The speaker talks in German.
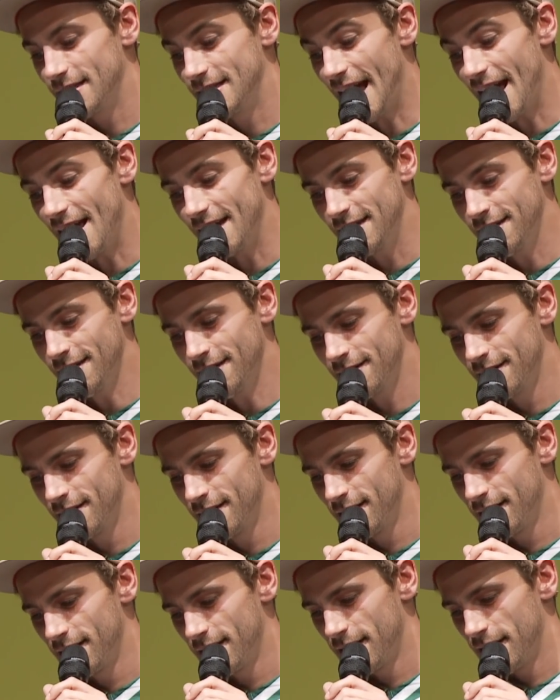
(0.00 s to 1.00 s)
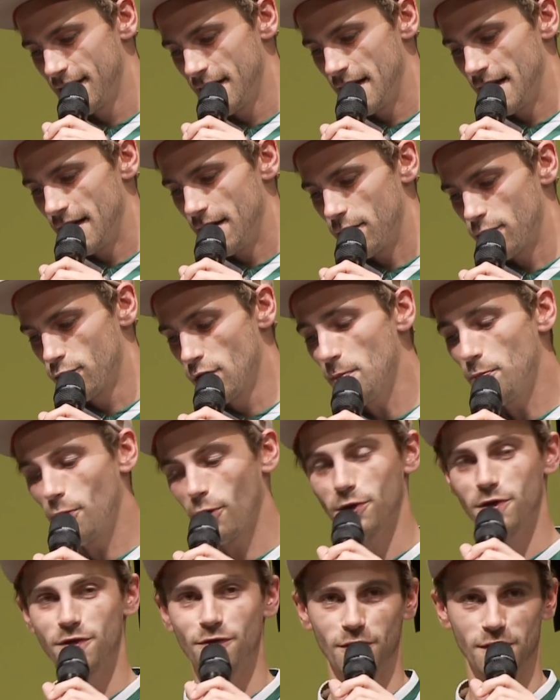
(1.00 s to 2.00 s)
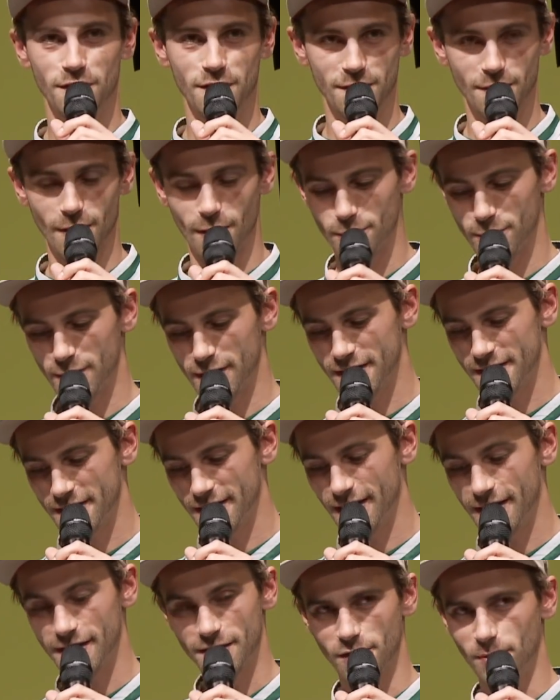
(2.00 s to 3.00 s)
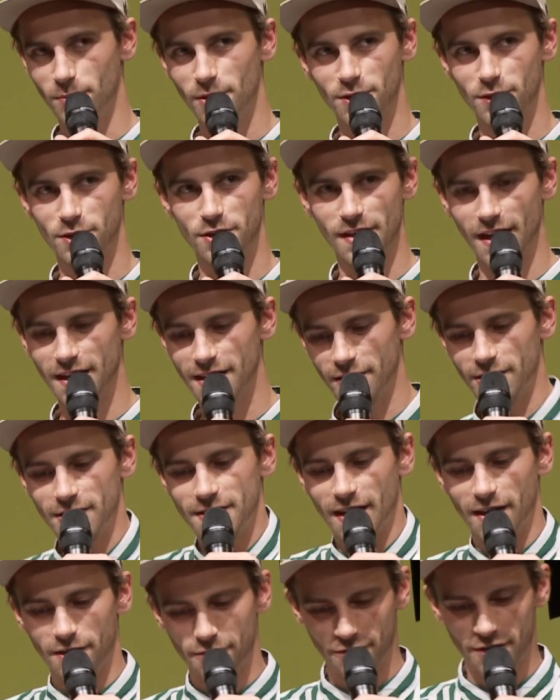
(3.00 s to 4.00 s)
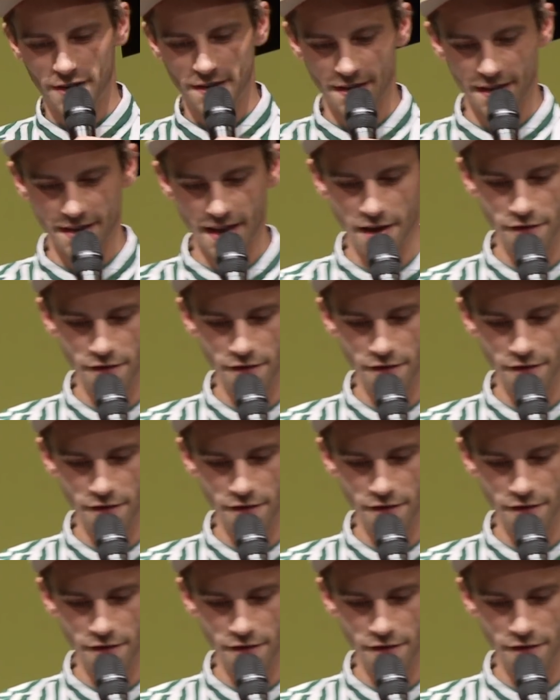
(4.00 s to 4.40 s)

dann Repost von Stories, ne? Ist komplett durcheinander, weil ich wie gesagt